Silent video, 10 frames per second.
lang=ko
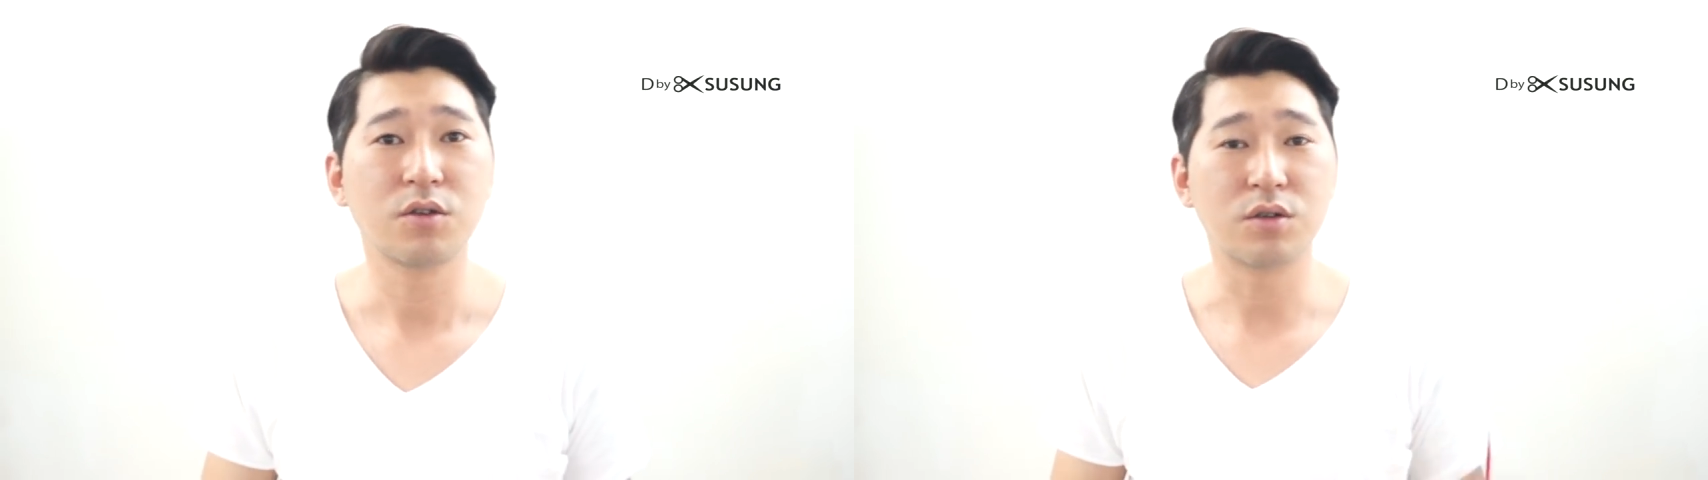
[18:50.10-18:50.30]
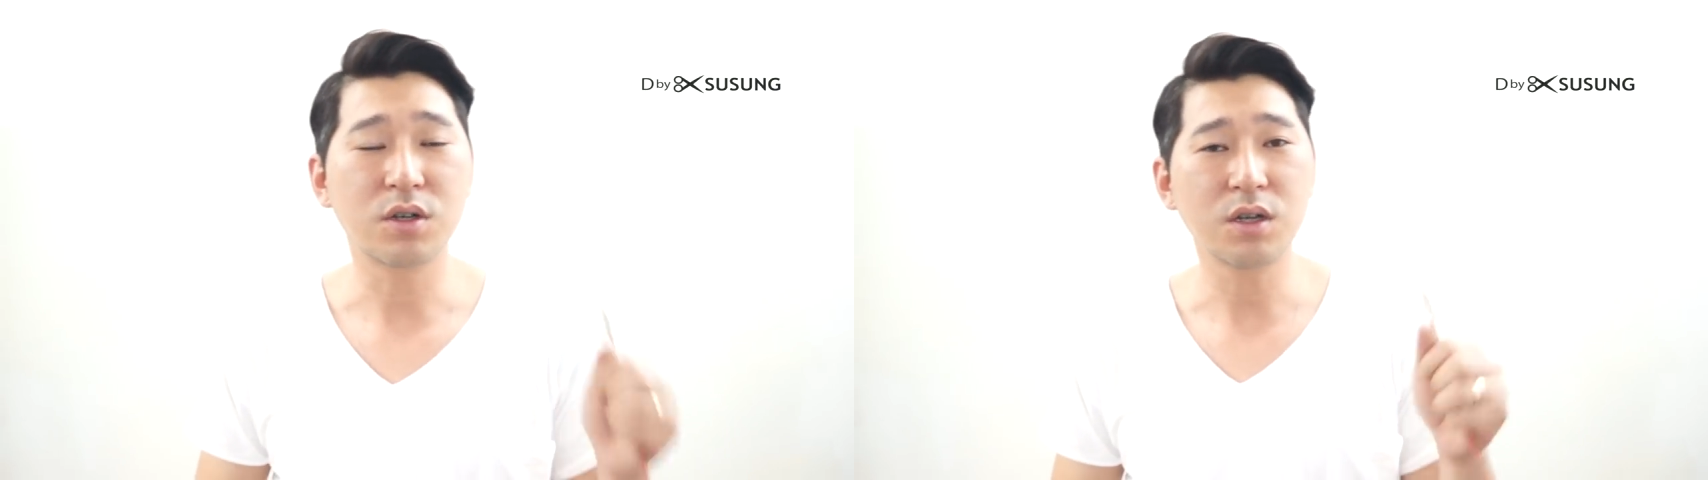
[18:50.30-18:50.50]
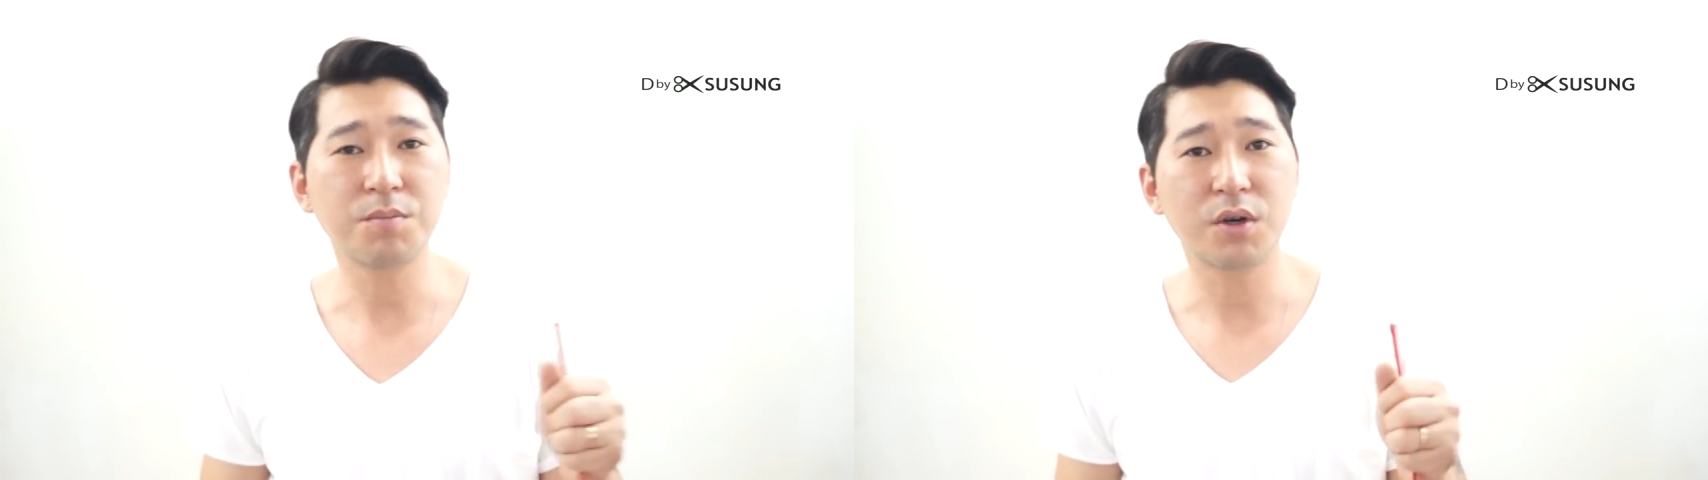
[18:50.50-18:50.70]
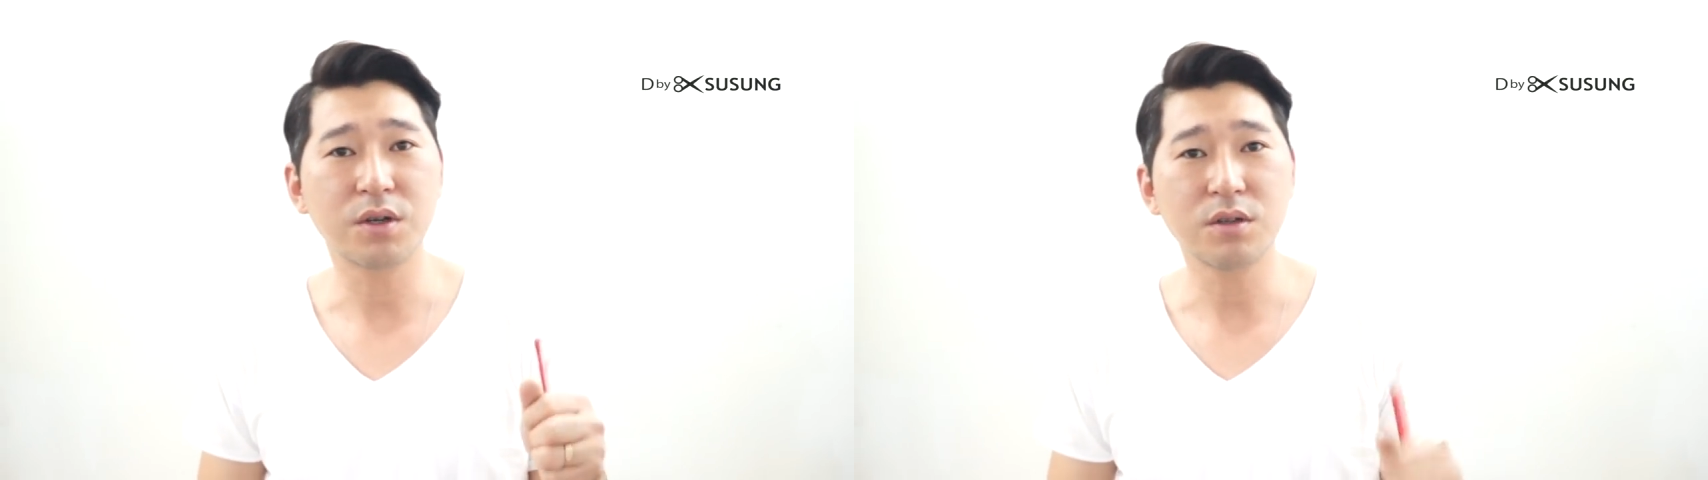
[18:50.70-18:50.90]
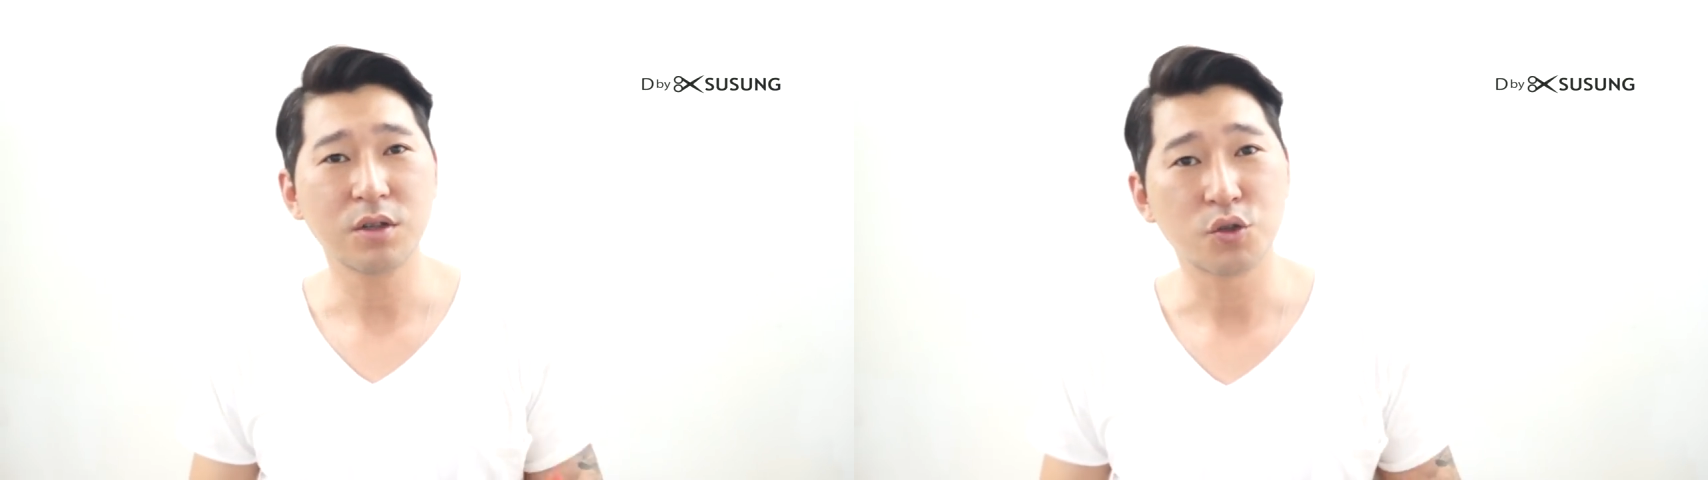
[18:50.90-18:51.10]
그리고
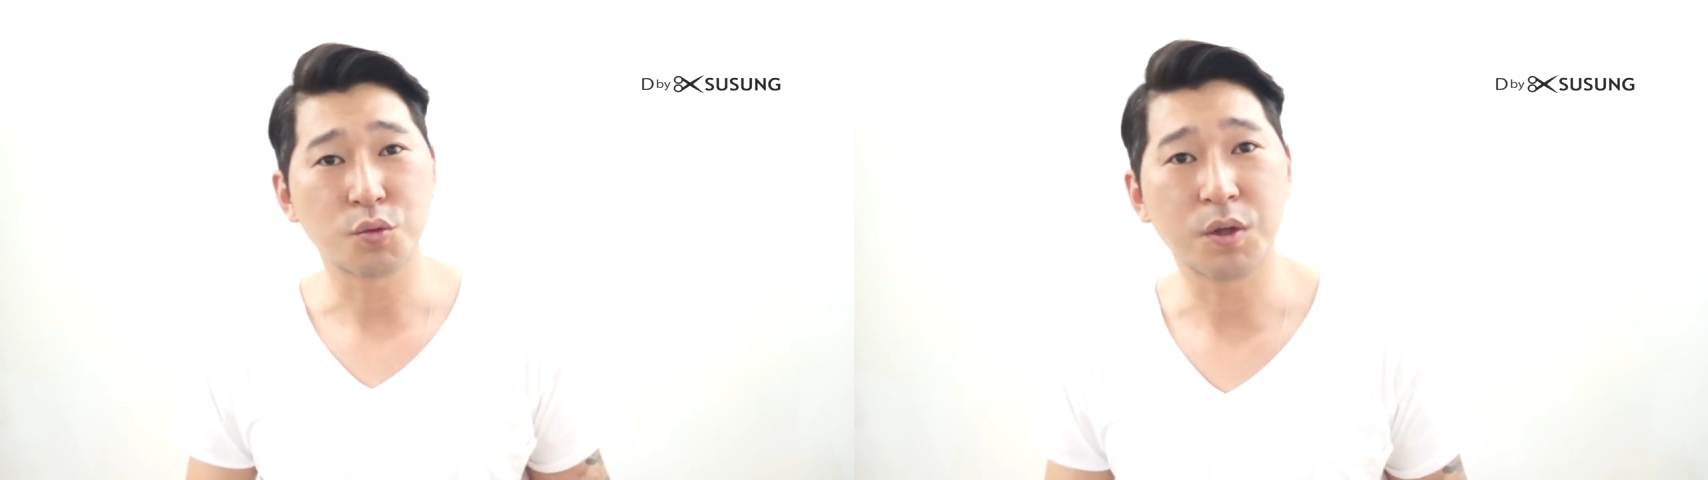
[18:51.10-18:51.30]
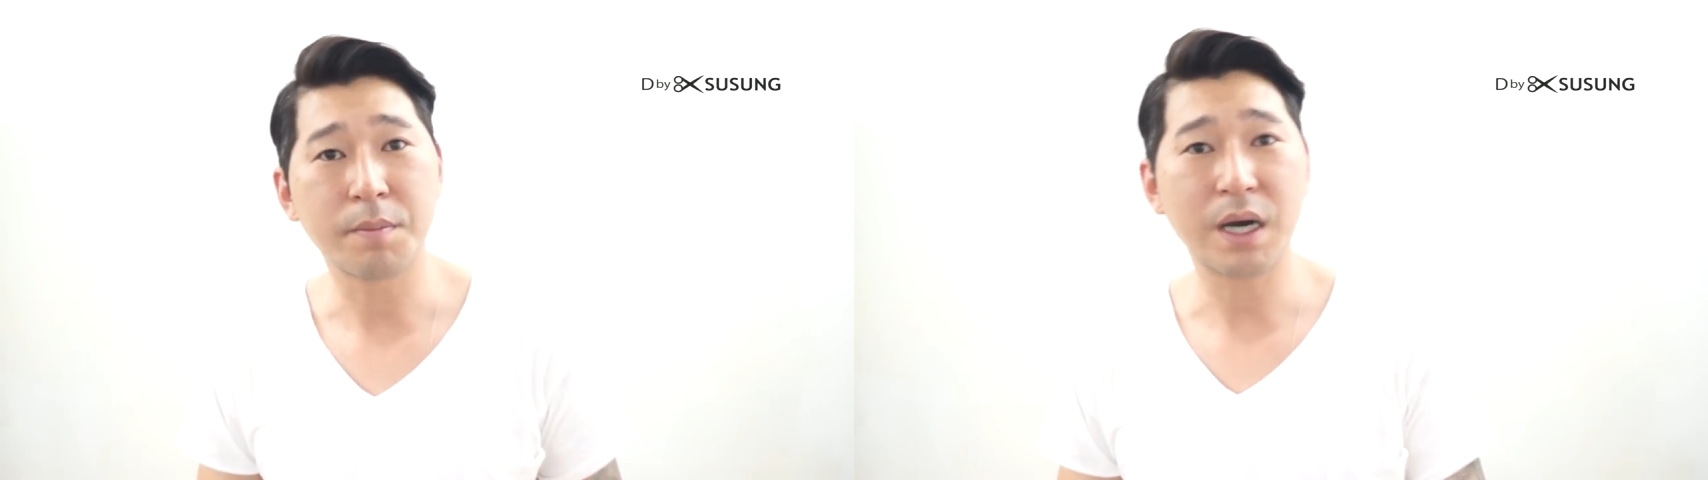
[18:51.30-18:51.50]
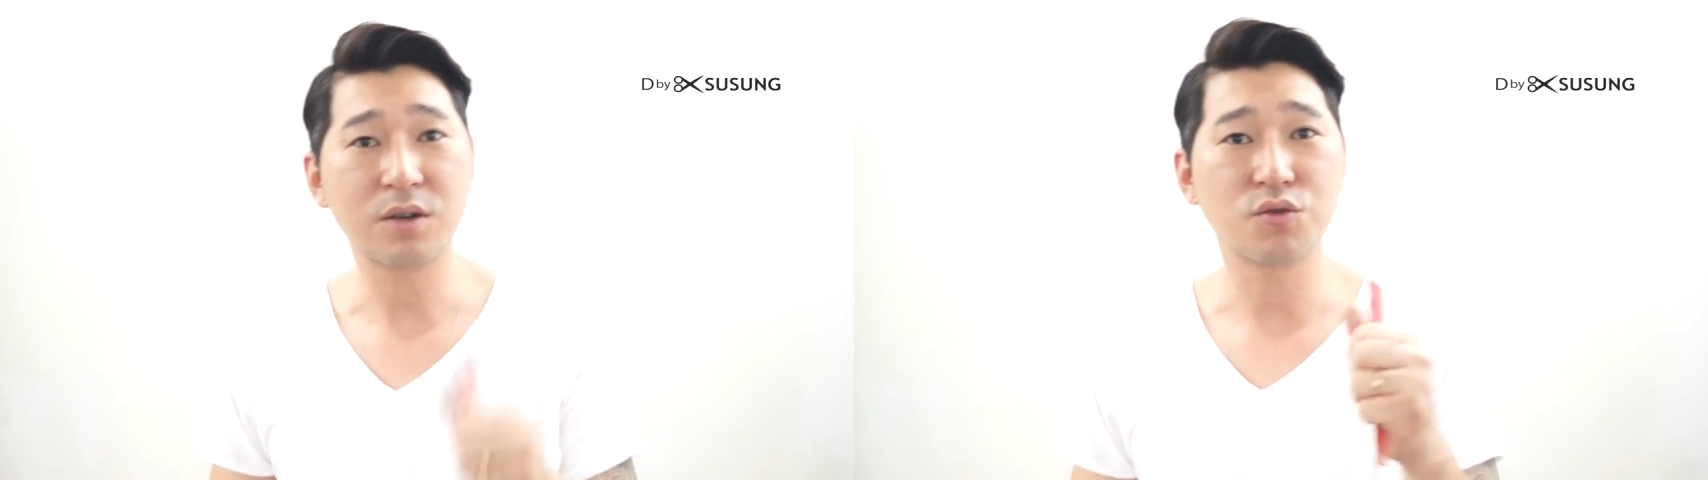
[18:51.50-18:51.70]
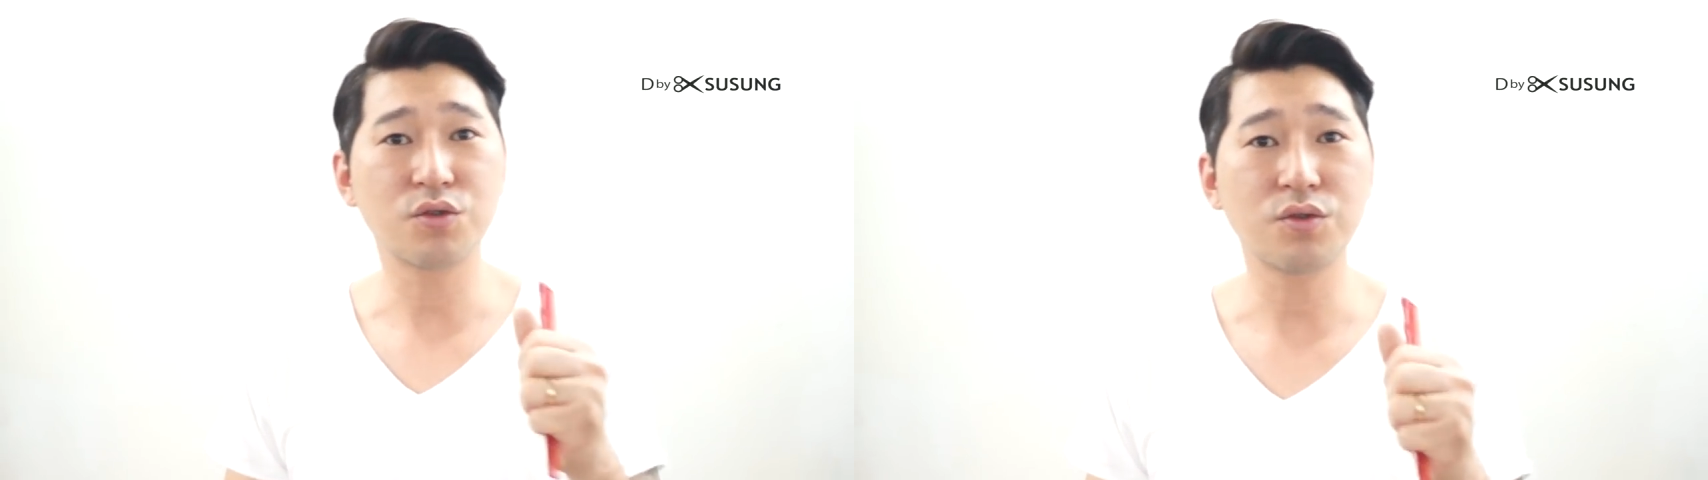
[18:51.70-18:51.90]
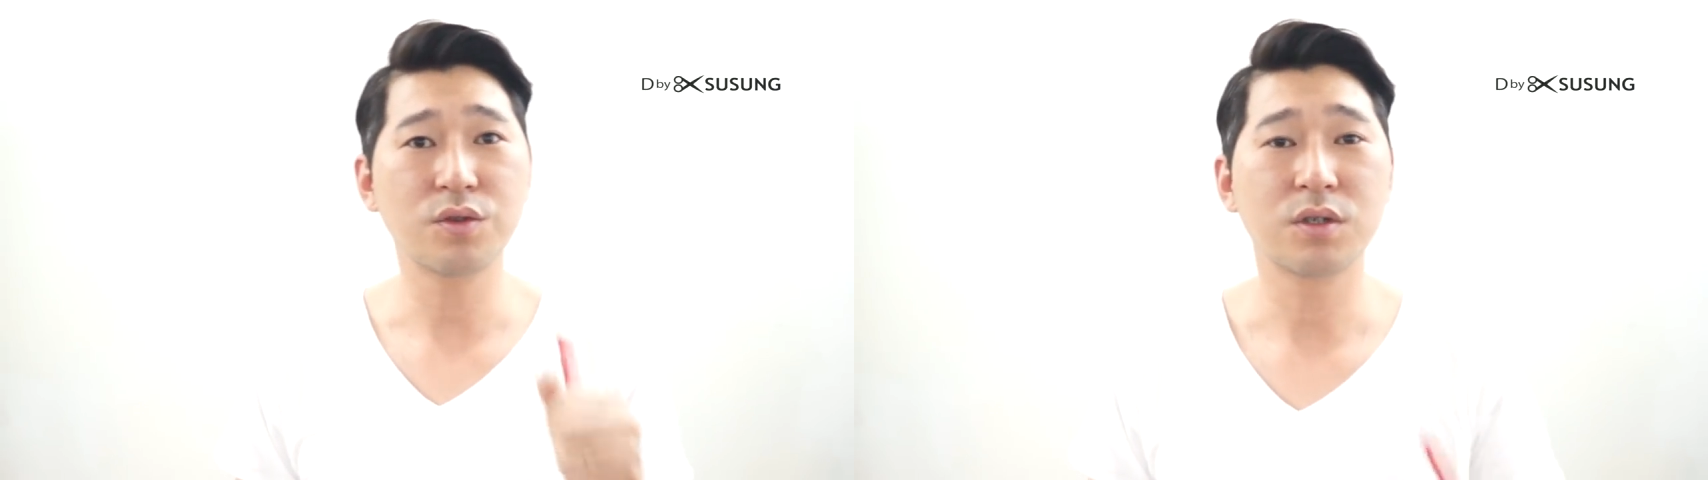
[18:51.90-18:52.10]
클리퍼는 좀 더 빠르고